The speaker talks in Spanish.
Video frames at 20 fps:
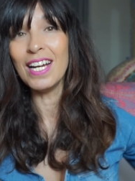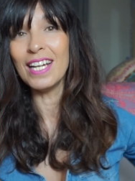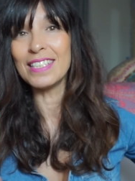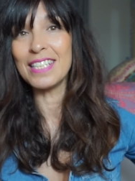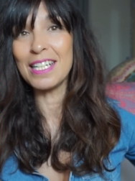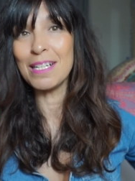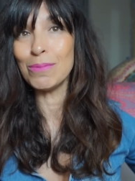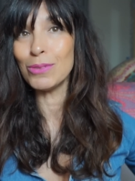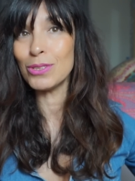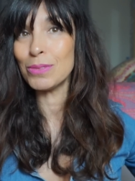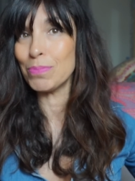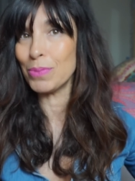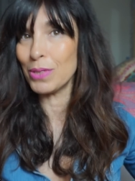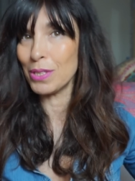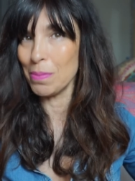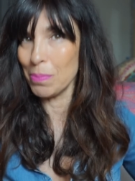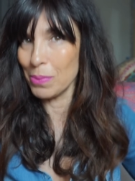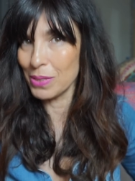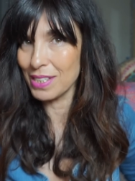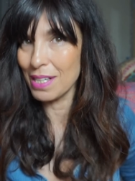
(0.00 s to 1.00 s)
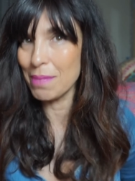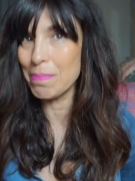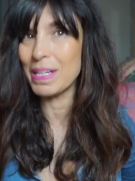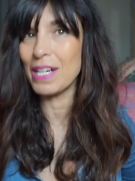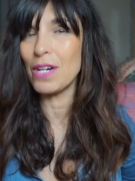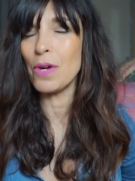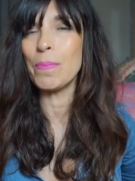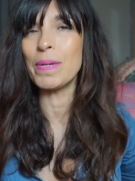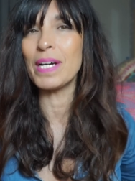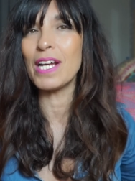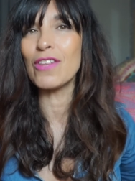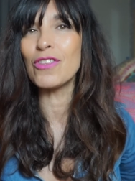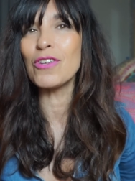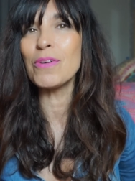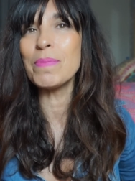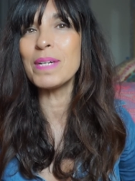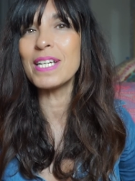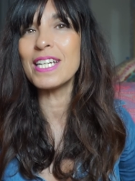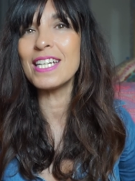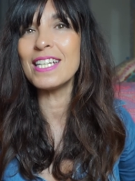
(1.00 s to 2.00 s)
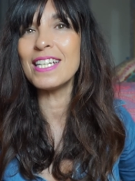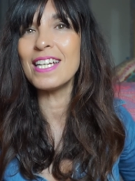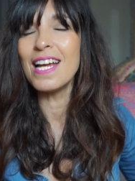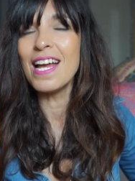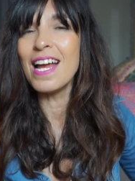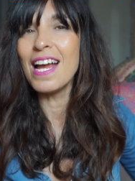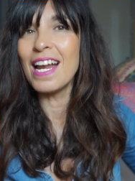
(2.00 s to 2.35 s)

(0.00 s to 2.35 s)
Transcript: Tenemos, bueno, pues ya para la operación bikini